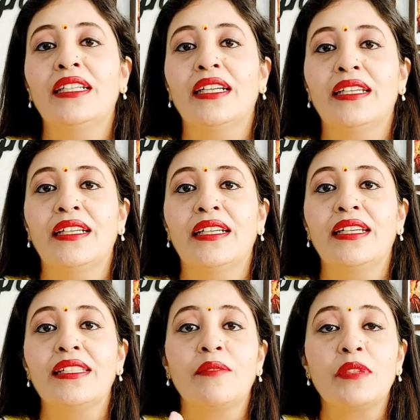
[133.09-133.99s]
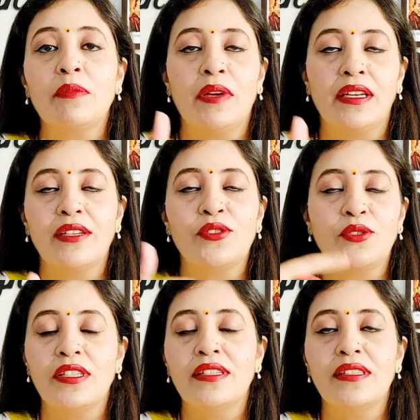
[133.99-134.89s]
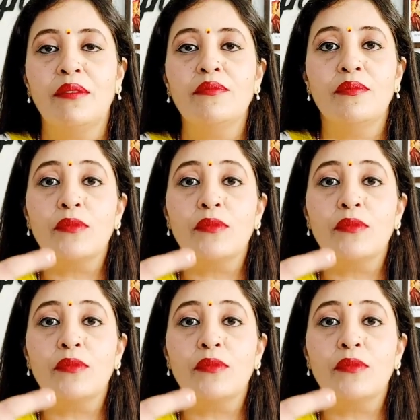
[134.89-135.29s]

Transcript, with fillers: करना है सबसे पहले जो चीज़ हम